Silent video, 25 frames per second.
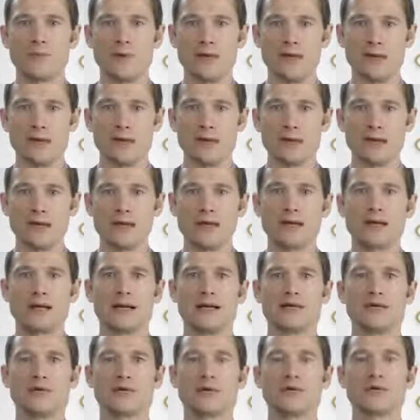рублей,
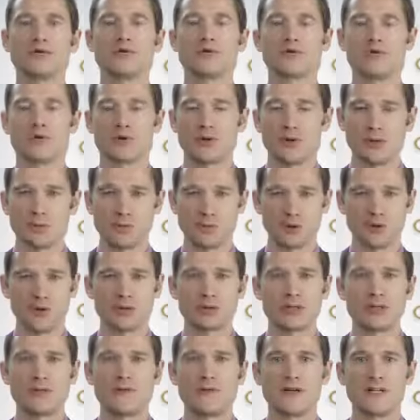которая с учетом
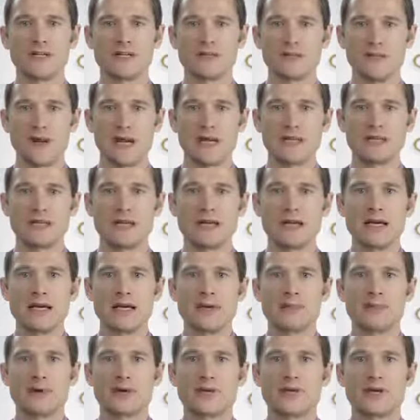бонуса 25
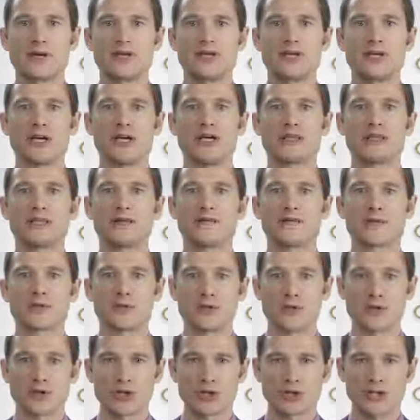превращается в
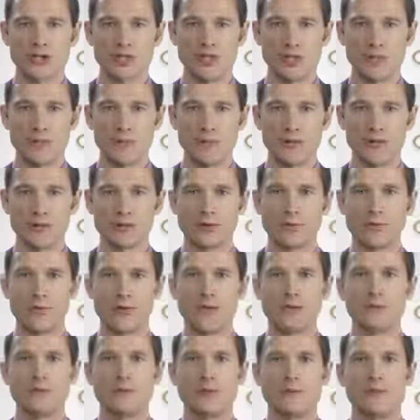165
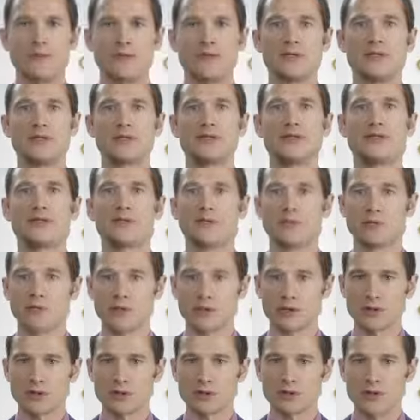рублей за месячный
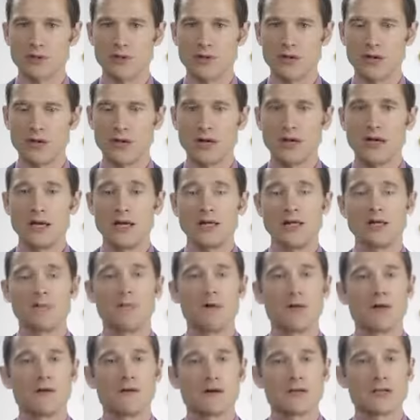курс.
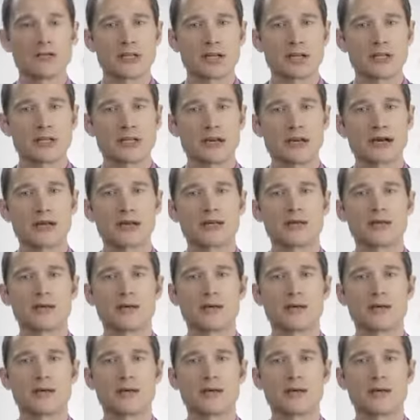Немаловажно, однако,